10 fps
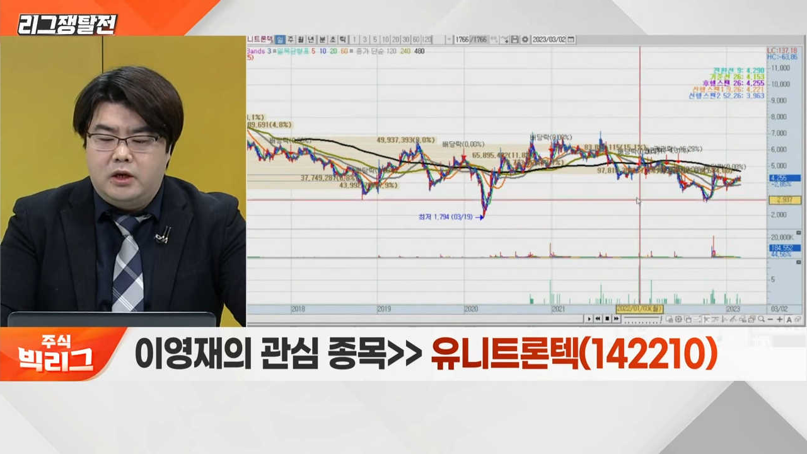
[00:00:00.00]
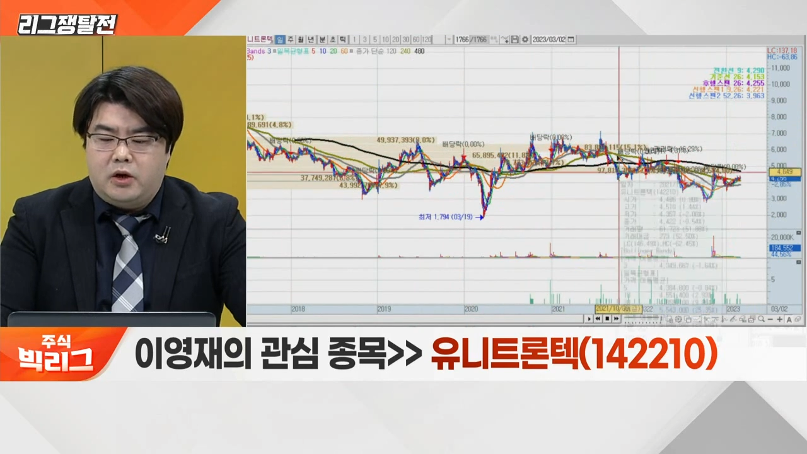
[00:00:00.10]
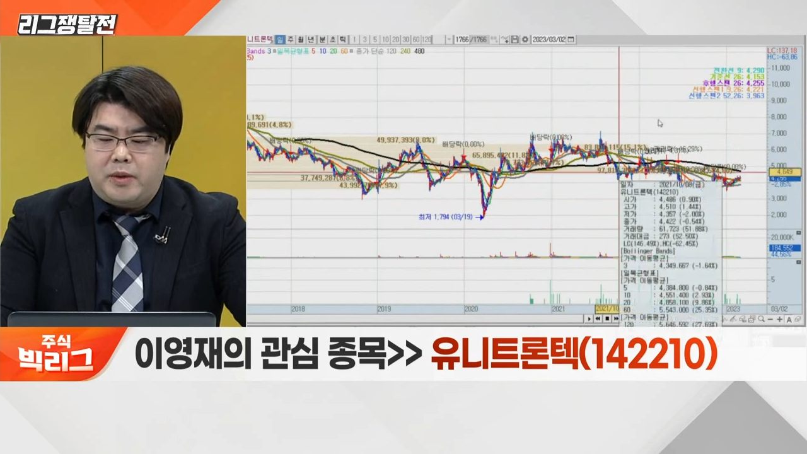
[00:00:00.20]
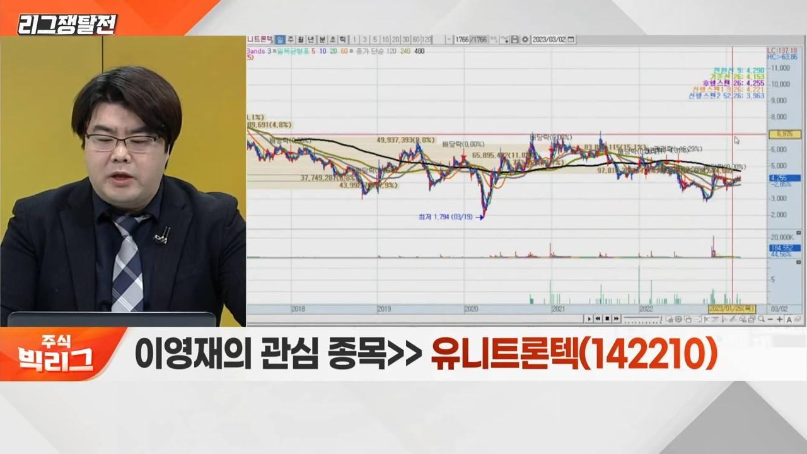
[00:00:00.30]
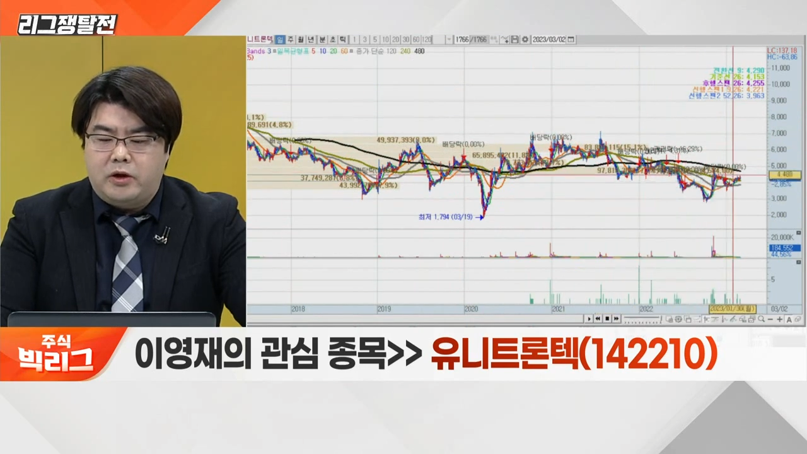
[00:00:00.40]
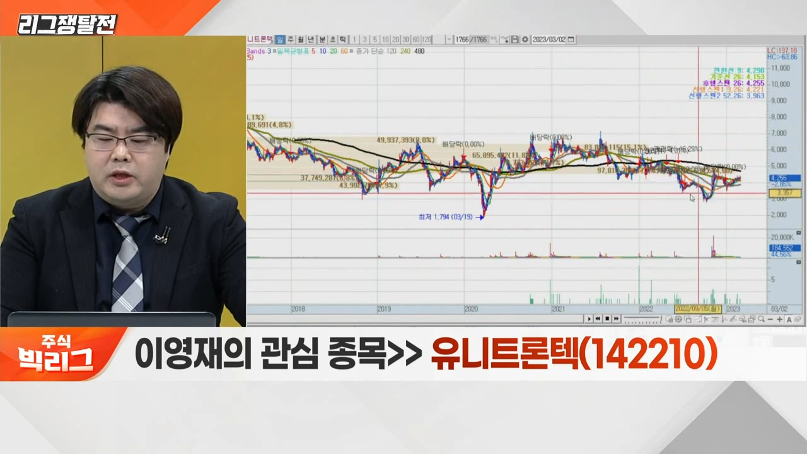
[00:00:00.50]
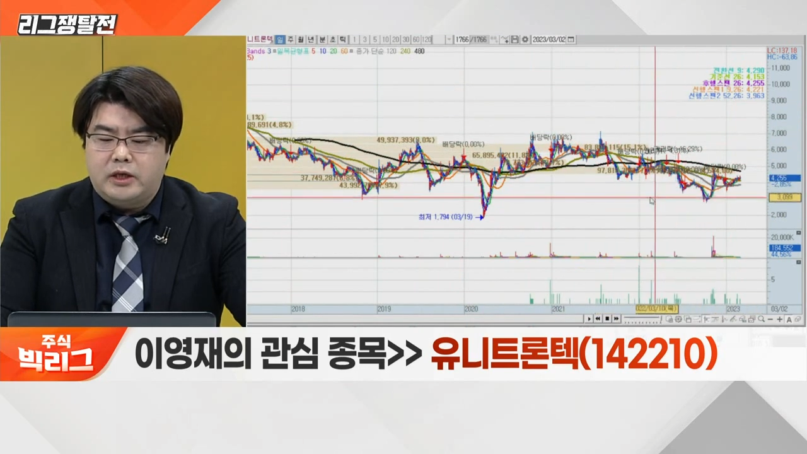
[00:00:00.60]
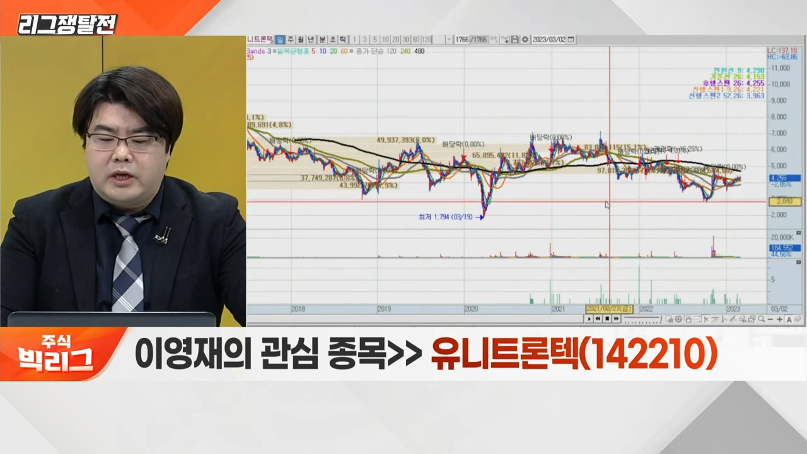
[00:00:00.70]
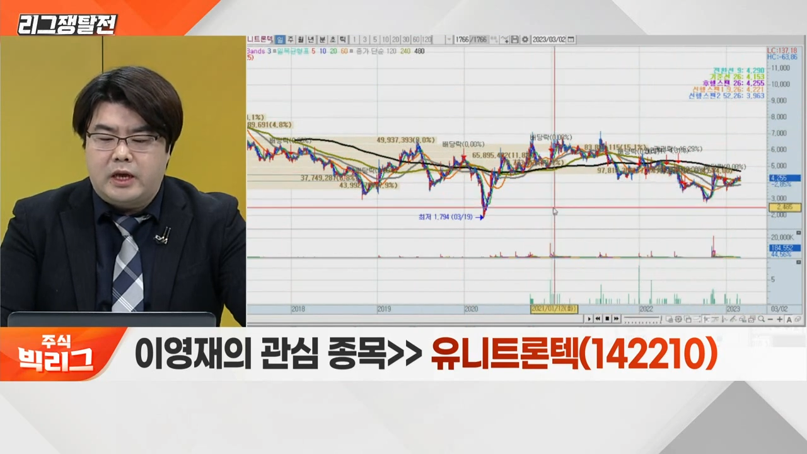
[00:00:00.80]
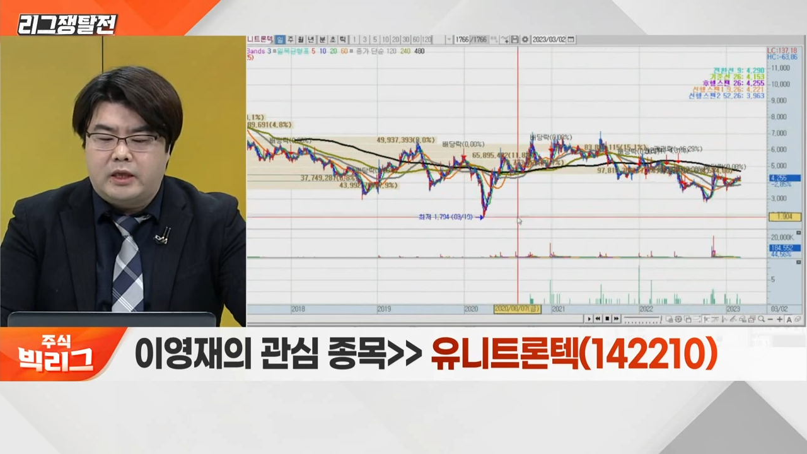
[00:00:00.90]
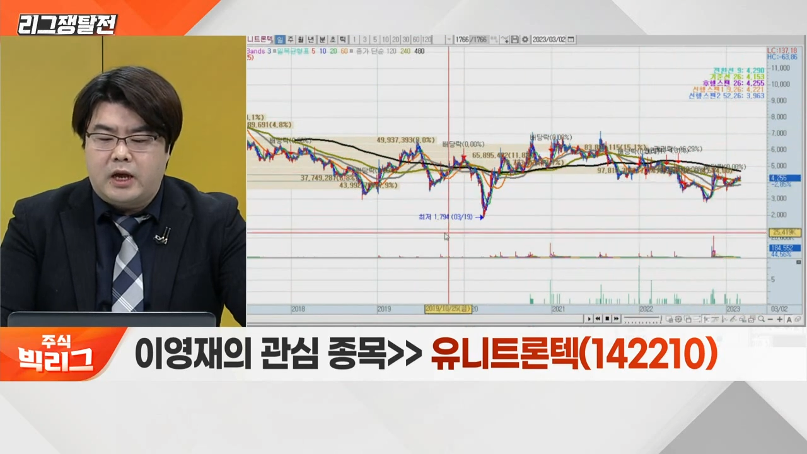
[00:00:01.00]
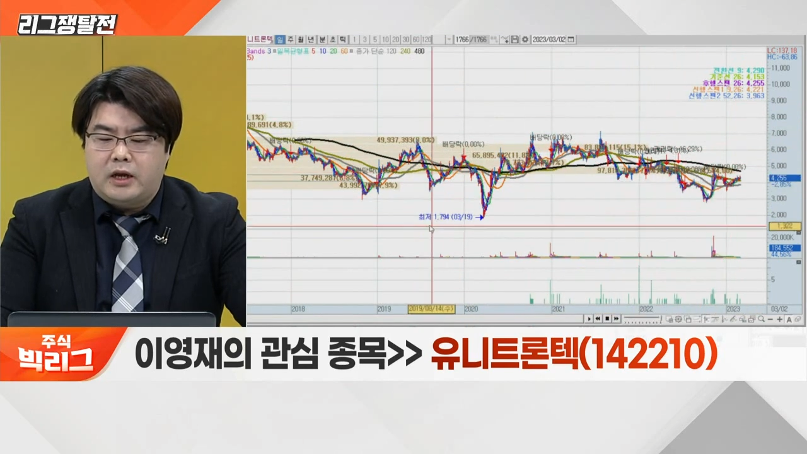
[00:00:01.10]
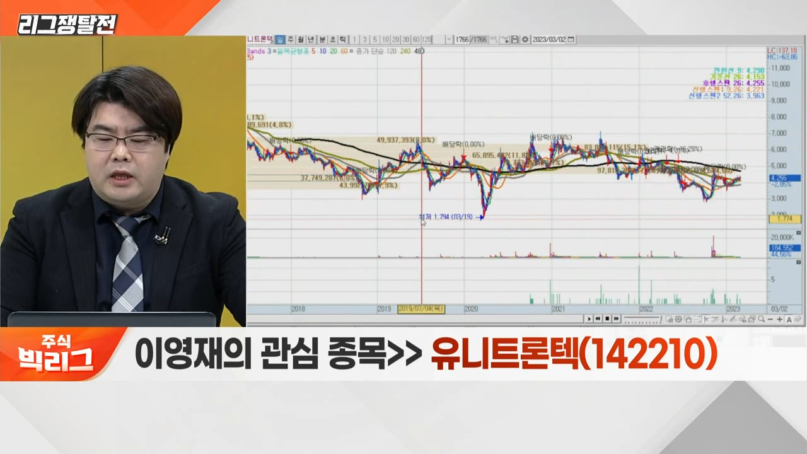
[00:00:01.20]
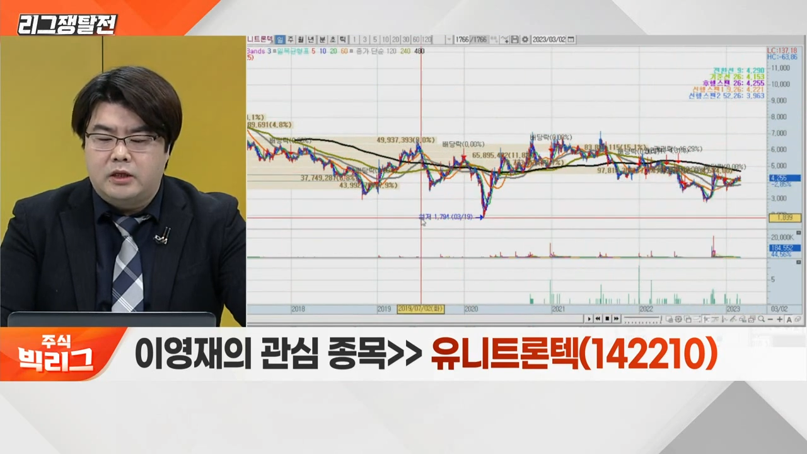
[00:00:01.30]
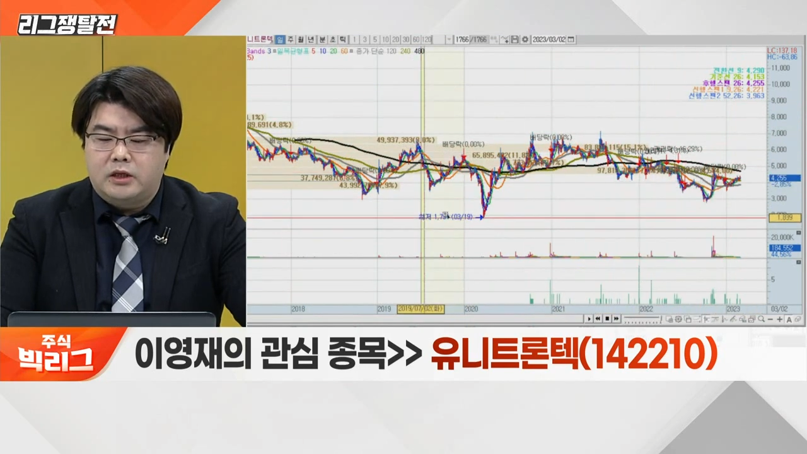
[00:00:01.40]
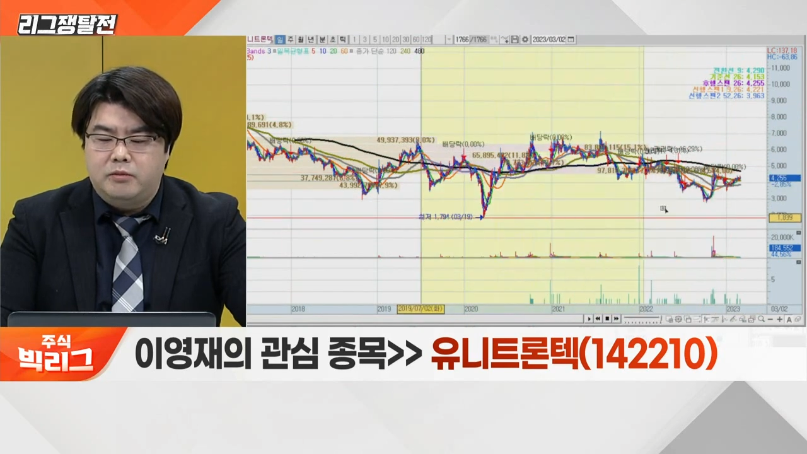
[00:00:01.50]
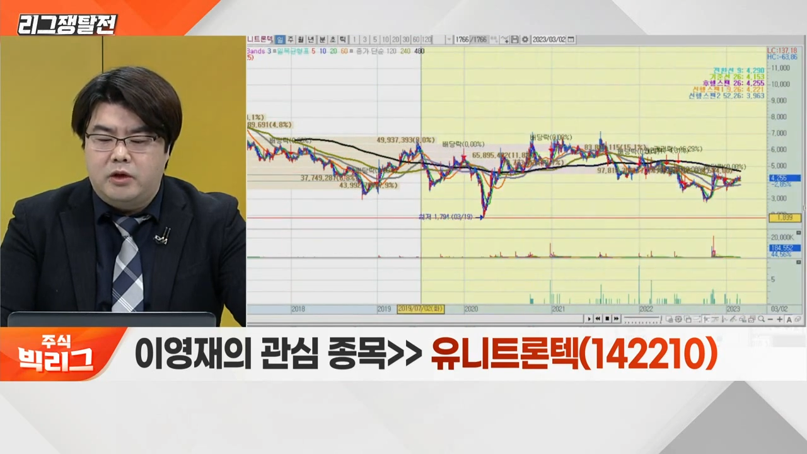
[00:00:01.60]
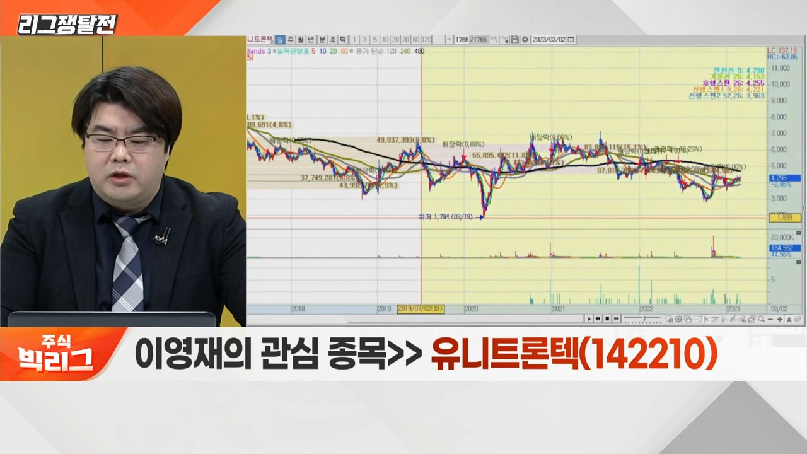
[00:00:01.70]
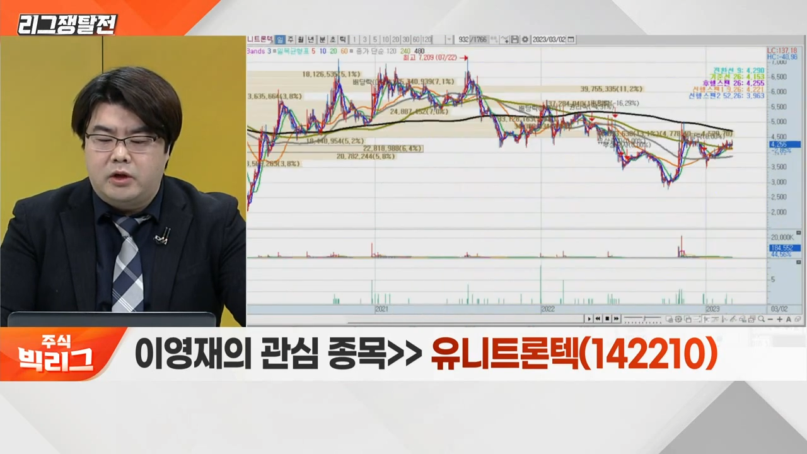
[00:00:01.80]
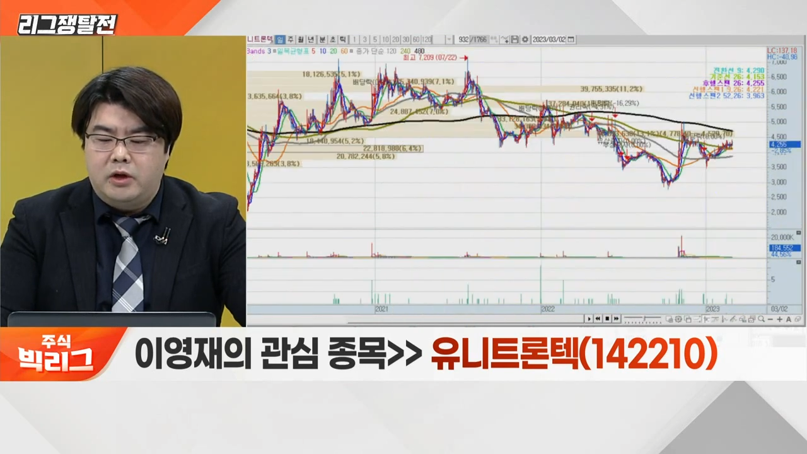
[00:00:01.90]
어, 반영이 되지 않았다라는
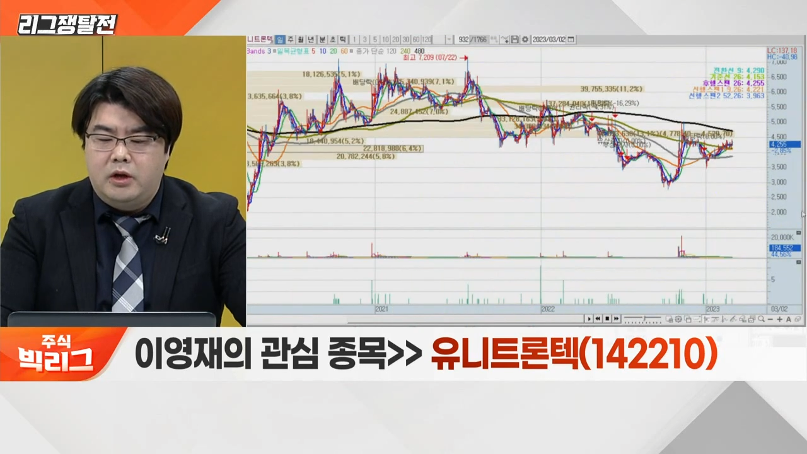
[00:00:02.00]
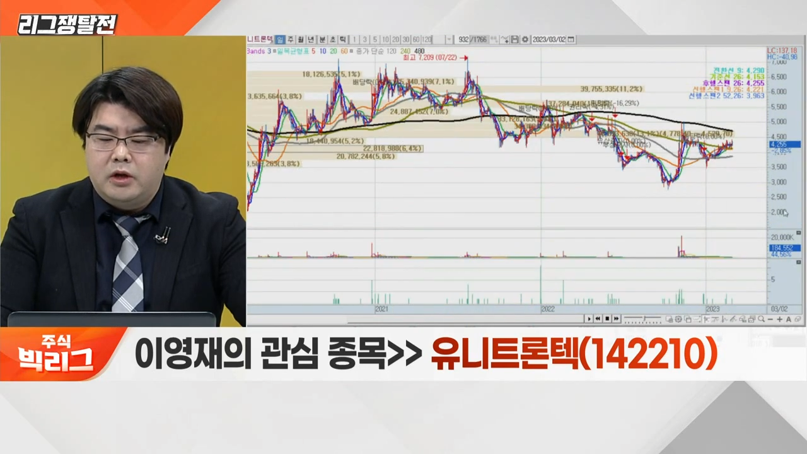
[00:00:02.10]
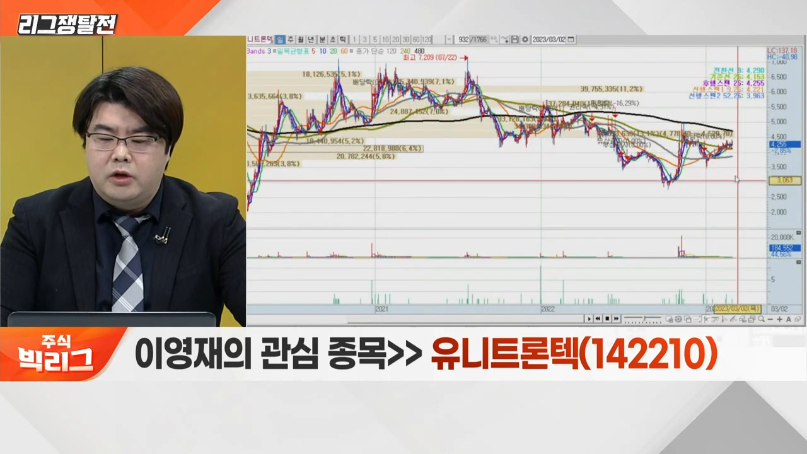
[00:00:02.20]
측면들